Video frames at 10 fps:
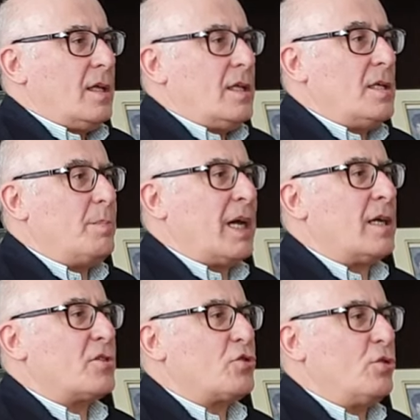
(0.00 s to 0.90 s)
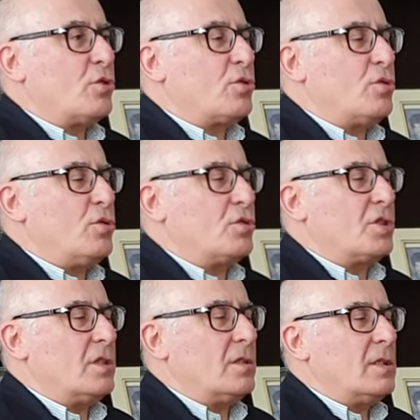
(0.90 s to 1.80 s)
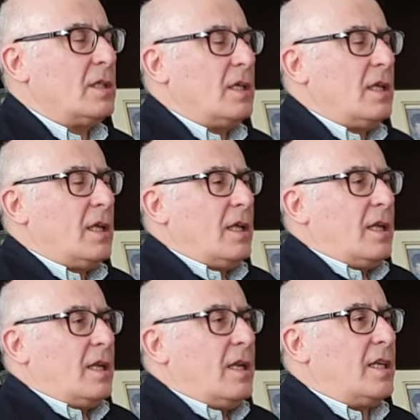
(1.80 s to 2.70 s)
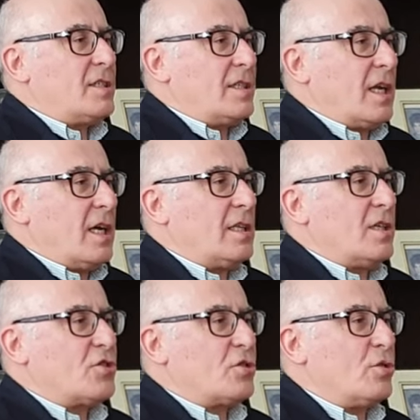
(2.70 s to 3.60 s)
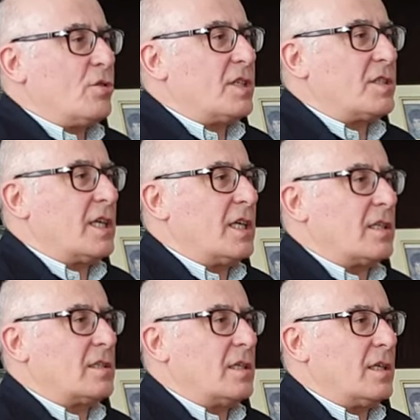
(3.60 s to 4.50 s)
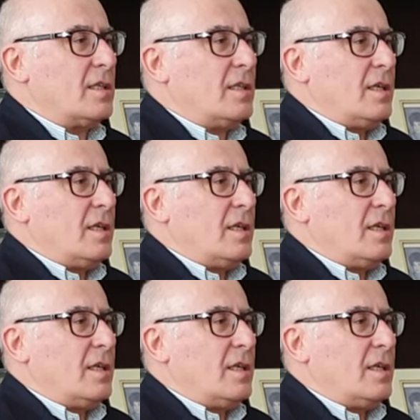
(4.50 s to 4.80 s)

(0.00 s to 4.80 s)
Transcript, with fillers: i bar sono chiusi, le strade sono deserte,